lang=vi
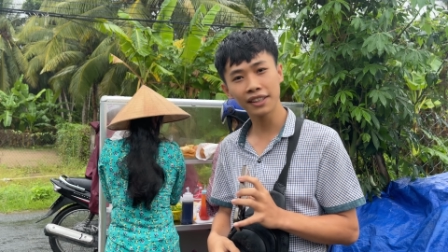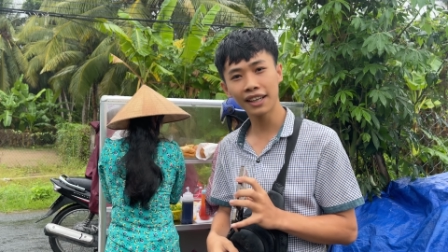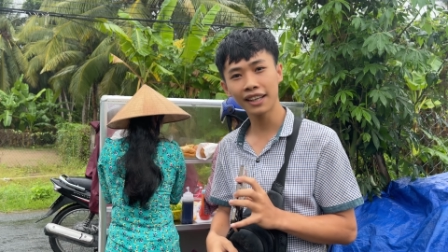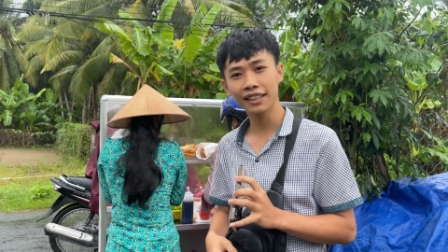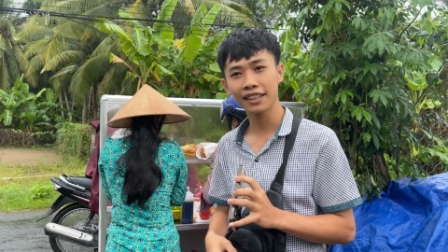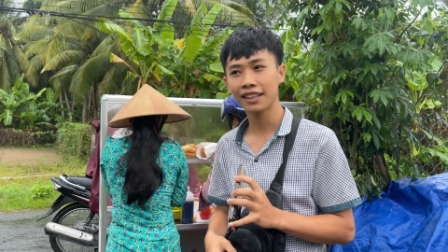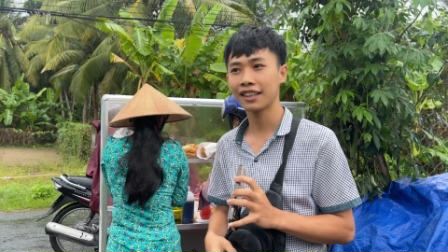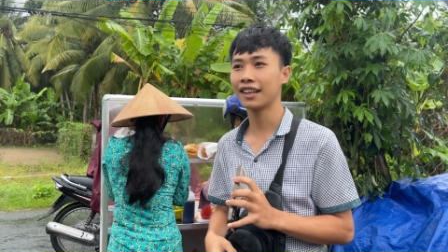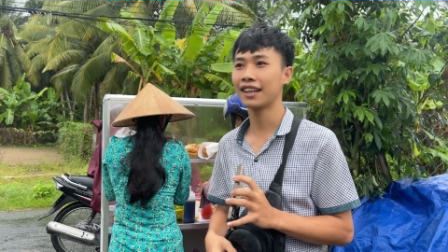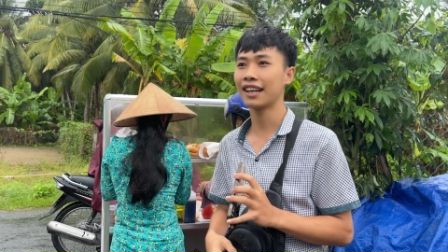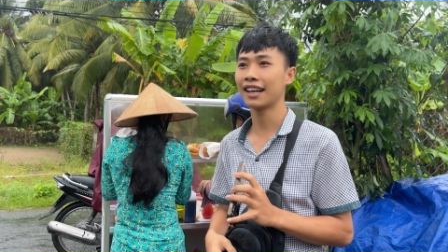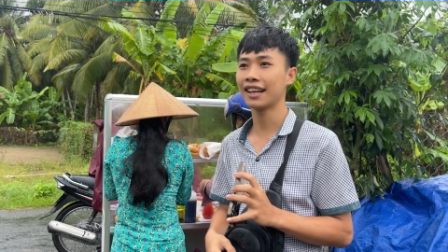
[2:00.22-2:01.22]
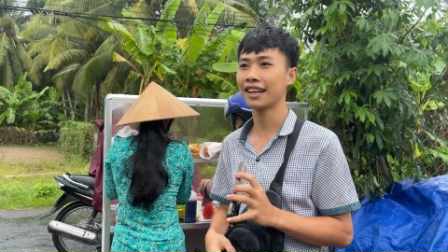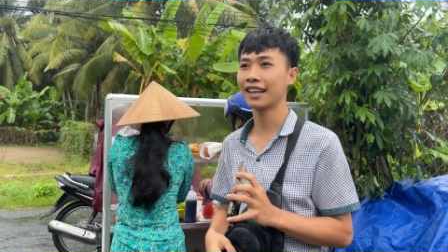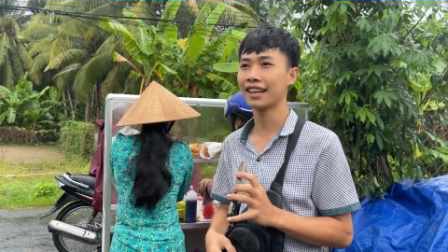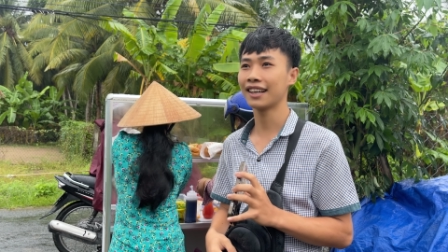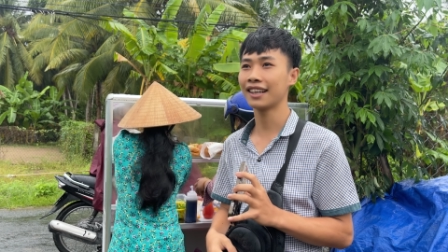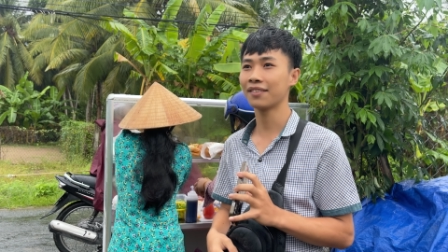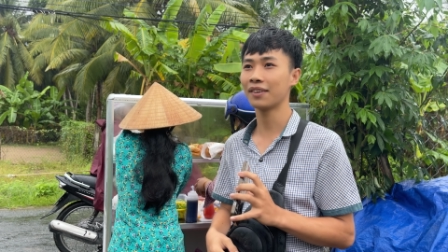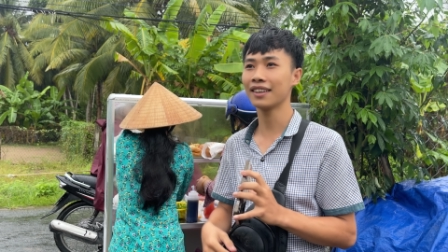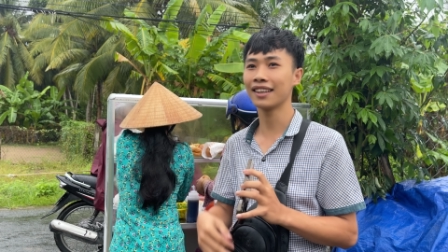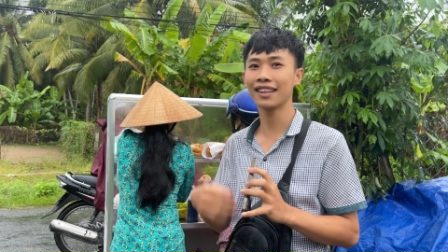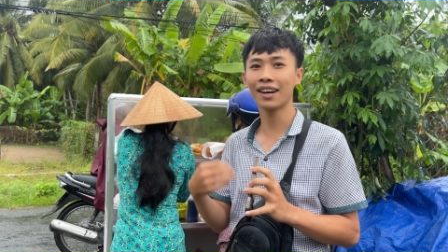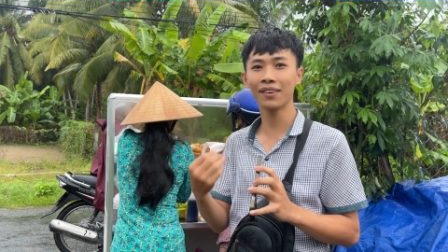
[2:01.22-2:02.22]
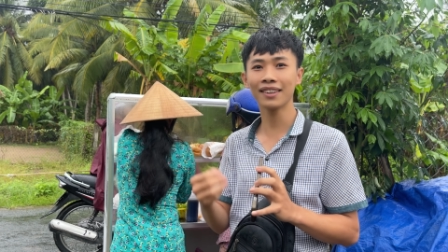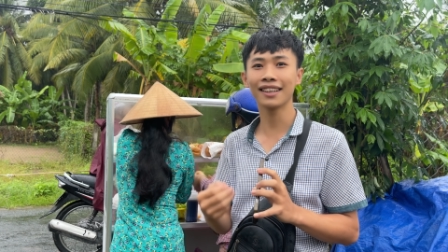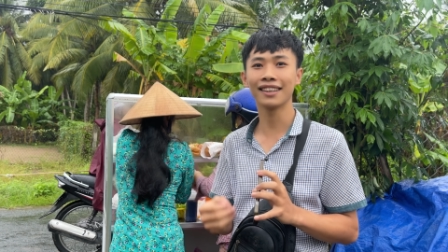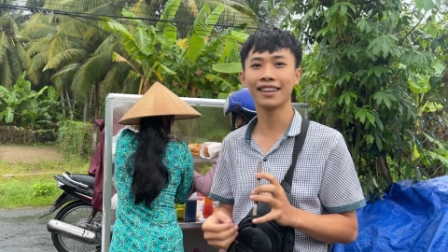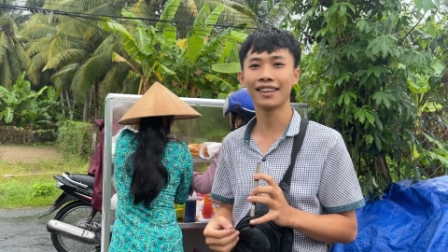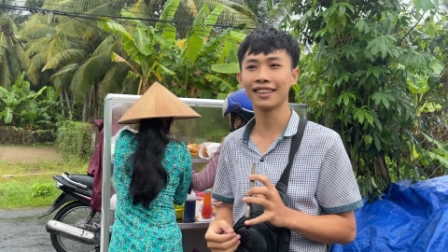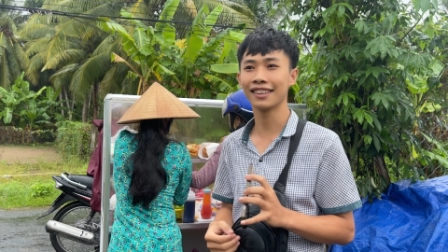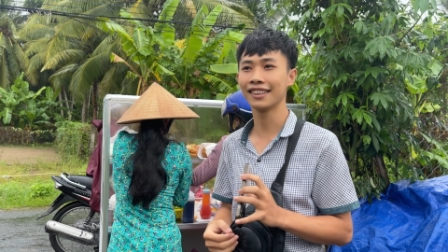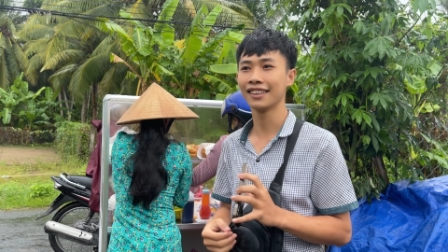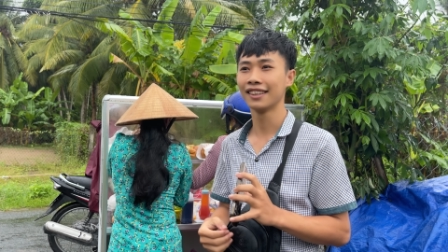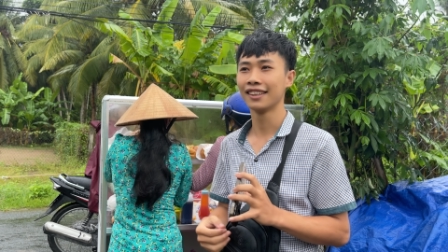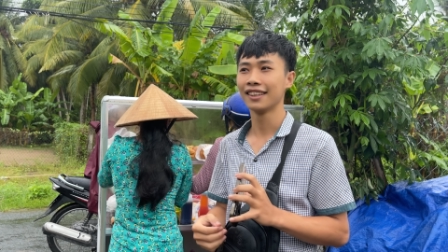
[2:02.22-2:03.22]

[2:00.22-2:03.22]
á, nên là hả, phải nhịn đói từ hồi